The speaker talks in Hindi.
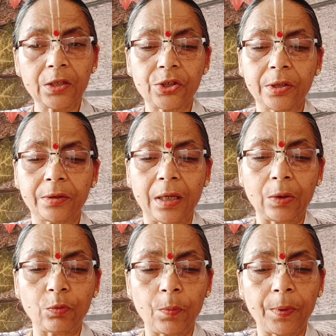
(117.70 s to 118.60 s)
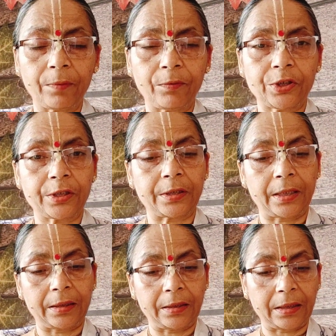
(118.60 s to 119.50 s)
श्रद्धालुओं पर विशेष
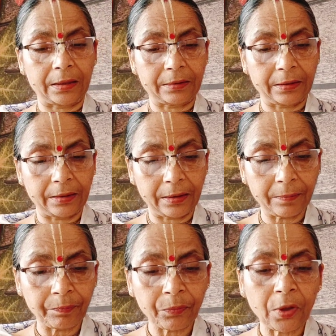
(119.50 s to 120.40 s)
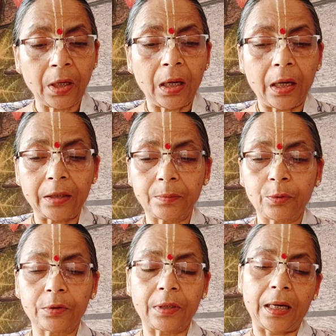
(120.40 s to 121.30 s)
दया दिखाते हैं
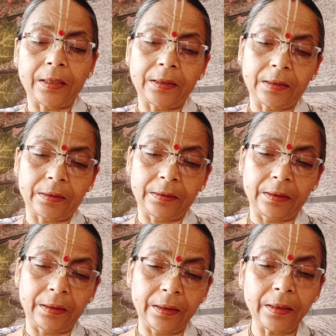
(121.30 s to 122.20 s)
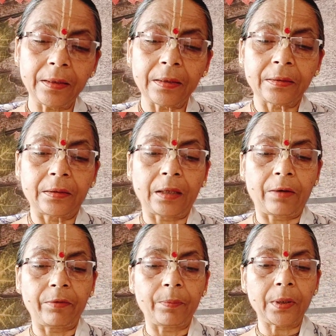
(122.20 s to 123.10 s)
अद्भुत कार्य करते हैं तथा
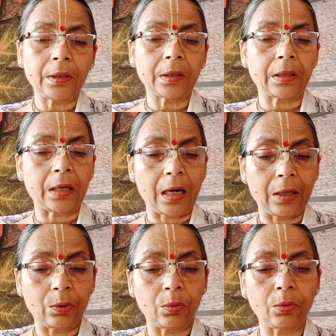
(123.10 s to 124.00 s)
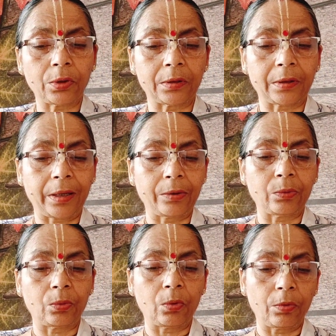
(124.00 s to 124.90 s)
विभिन्न कालों तथा
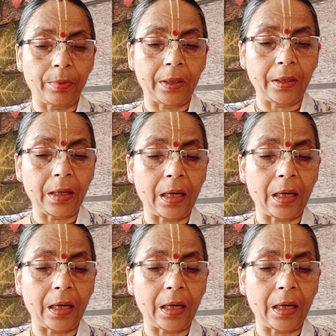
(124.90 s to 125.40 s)
युगों में